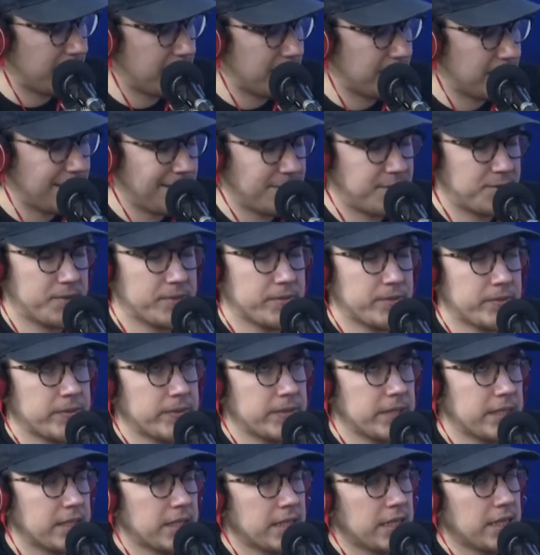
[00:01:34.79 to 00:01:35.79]
dicho,
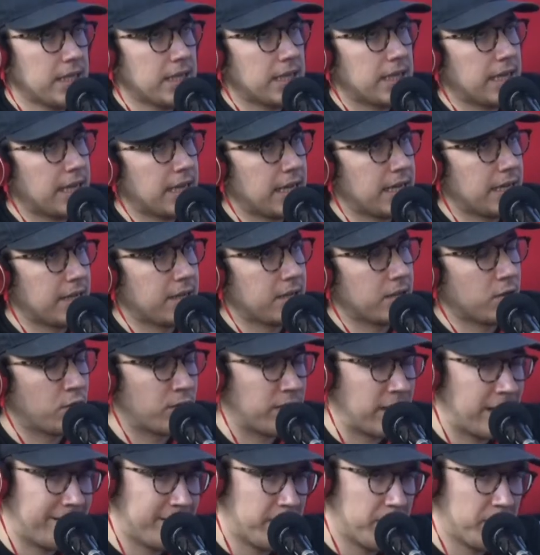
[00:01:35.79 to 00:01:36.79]
eh,
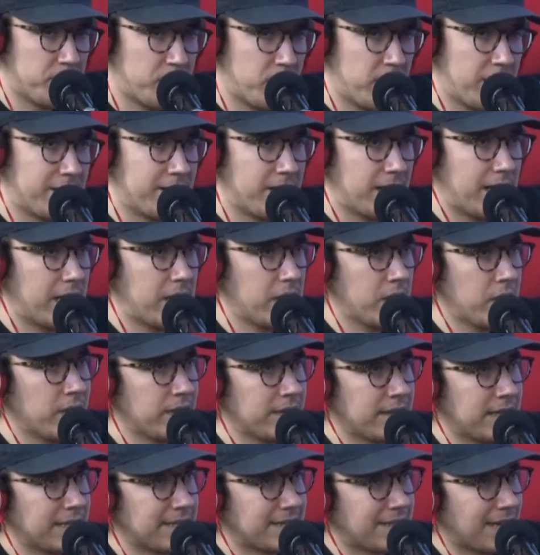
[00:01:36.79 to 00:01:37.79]
lo que habíamos
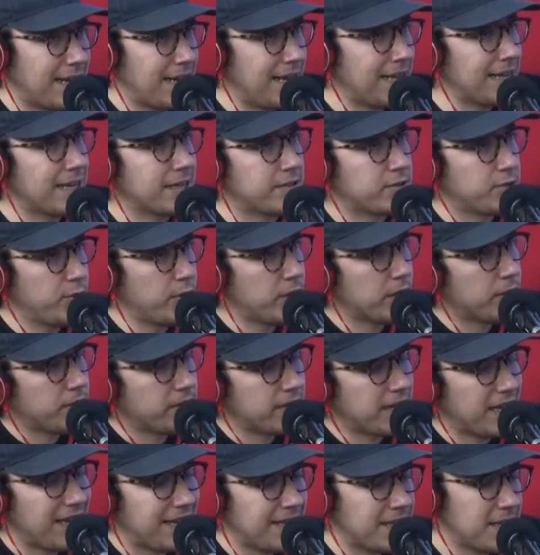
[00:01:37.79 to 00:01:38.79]
hablado de traer a
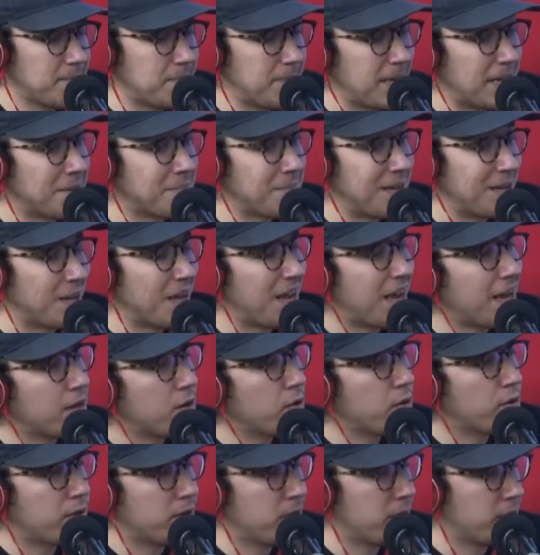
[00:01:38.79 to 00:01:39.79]
exjugadores ahí para
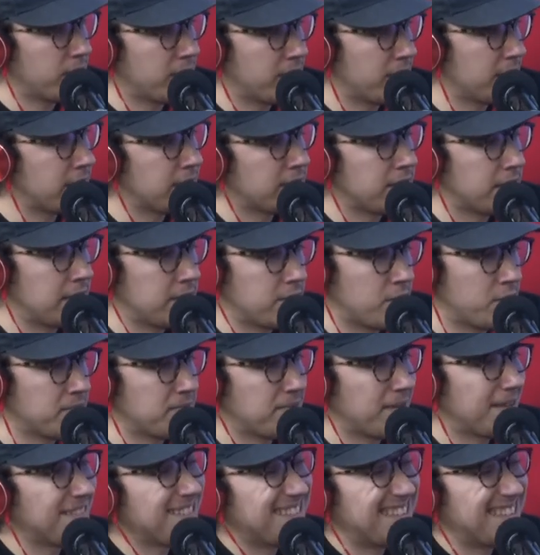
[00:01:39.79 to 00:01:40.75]
manejar los jugadores y, y no ser